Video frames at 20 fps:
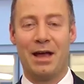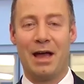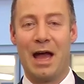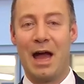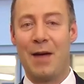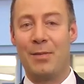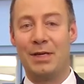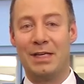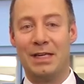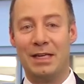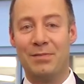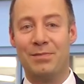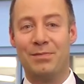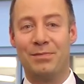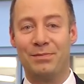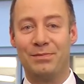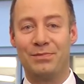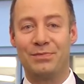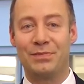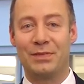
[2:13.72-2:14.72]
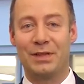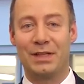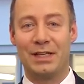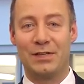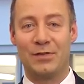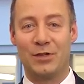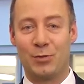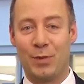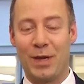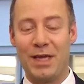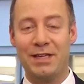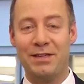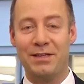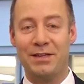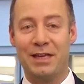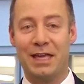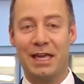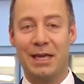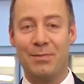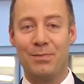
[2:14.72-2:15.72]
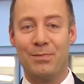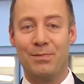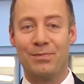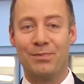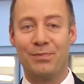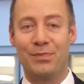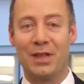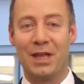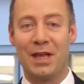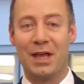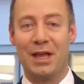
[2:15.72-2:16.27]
habe ich ihm das Versprechen gegeben,